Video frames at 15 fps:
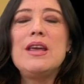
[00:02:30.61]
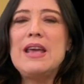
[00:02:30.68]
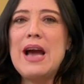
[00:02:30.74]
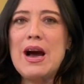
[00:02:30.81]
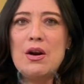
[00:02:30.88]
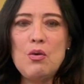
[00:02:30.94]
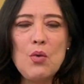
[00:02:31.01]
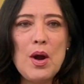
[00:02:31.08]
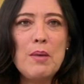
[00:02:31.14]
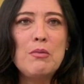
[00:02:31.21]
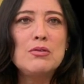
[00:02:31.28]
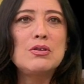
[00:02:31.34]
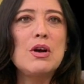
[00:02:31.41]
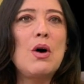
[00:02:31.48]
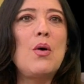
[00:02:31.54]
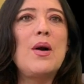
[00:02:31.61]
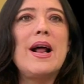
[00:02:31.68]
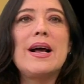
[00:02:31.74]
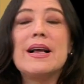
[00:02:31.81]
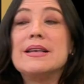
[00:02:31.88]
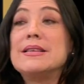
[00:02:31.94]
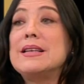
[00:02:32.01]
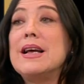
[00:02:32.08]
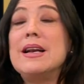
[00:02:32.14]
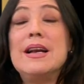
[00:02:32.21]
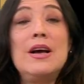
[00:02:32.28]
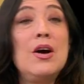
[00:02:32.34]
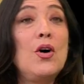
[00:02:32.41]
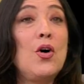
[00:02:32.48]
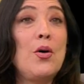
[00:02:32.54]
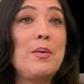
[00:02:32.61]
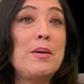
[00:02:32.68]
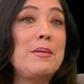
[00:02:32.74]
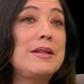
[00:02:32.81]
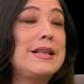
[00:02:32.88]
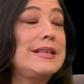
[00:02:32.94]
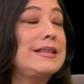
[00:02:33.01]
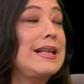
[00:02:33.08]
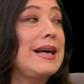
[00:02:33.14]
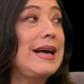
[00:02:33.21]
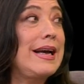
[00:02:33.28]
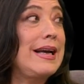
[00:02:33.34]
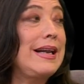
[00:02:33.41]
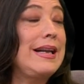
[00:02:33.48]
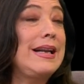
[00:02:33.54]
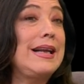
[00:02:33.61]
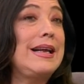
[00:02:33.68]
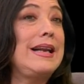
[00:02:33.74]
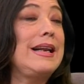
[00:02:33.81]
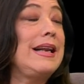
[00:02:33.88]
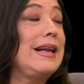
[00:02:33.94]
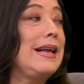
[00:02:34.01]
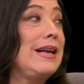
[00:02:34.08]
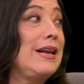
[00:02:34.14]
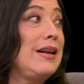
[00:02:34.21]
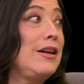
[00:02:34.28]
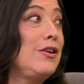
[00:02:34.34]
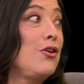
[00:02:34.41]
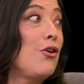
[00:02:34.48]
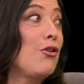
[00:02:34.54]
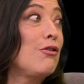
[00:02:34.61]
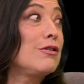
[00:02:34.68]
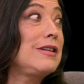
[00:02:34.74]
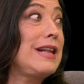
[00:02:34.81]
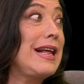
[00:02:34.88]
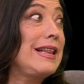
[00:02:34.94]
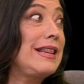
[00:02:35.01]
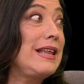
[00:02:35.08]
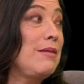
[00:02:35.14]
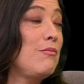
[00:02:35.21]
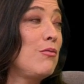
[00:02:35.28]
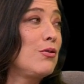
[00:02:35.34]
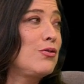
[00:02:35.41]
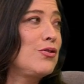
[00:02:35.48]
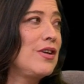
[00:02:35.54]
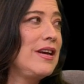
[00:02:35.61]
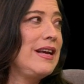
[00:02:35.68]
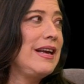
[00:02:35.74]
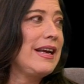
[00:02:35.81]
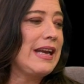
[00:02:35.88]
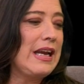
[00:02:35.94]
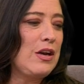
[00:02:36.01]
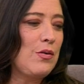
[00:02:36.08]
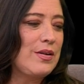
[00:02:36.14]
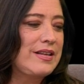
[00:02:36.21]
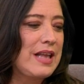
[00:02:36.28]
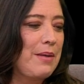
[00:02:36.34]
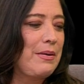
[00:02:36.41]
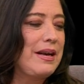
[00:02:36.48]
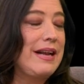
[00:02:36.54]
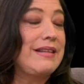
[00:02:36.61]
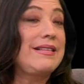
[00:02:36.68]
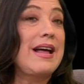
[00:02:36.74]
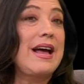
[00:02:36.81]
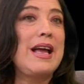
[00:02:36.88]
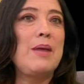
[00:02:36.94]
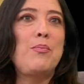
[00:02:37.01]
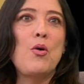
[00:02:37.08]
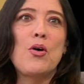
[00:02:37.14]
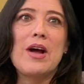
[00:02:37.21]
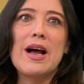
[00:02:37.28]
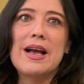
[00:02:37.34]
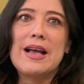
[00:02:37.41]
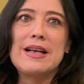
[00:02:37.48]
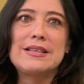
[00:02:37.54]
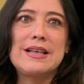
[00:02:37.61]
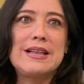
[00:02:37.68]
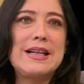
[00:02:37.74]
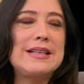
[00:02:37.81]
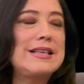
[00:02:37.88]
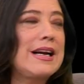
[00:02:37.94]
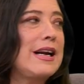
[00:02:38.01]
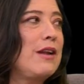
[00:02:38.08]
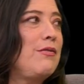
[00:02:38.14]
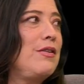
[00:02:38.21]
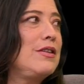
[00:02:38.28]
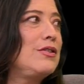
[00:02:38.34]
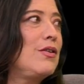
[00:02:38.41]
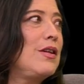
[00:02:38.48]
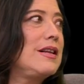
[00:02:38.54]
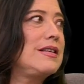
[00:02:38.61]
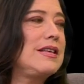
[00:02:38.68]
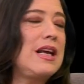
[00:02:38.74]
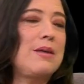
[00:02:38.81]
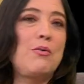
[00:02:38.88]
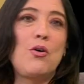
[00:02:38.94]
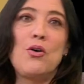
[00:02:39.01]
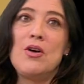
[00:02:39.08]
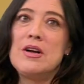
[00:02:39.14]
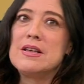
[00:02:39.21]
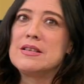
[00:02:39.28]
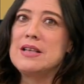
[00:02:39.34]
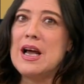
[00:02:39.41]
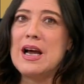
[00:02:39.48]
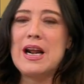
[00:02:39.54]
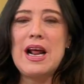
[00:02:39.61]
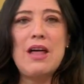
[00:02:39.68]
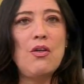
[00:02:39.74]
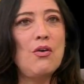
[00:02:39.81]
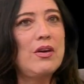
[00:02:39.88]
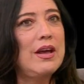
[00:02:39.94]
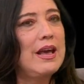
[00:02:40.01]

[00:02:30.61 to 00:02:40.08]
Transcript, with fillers: Y ya nuevos ahora que están, obviamente está el, el, el Yorgos Lántimos, que no estaba en ah, esta época, que es el eh, del sacrificio del siervo sagrado.